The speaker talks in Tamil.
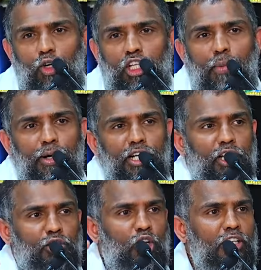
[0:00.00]

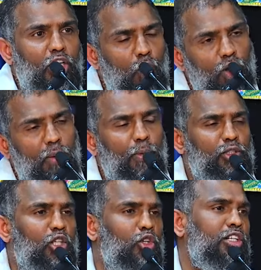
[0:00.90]
கொடுக்கப்பட்டிருக்குன்னு சொல்லி யோவான் அப்போ
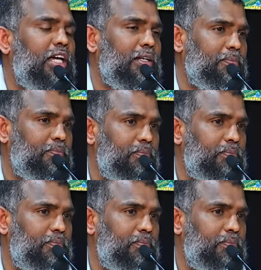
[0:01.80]
சொல்ல சொல்லிட்டார்